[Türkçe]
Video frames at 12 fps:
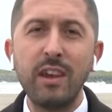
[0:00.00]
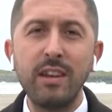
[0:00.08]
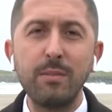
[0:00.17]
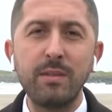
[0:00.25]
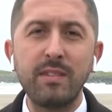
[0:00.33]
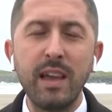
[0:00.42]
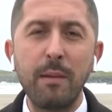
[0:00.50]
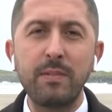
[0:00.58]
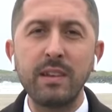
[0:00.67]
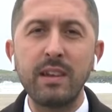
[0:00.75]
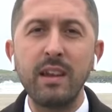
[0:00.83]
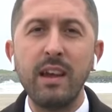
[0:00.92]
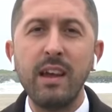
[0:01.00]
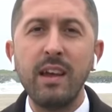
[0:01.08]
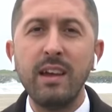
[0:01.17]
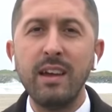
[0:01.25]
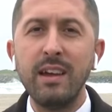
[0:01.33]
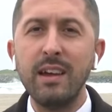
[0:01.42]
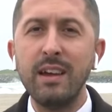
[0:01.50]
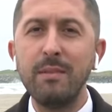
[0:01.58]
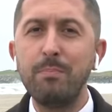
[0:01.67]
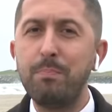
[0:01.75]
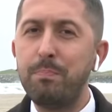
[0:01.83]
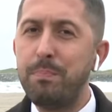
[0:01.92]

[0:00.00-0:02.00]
yayınımızı yaptık. E,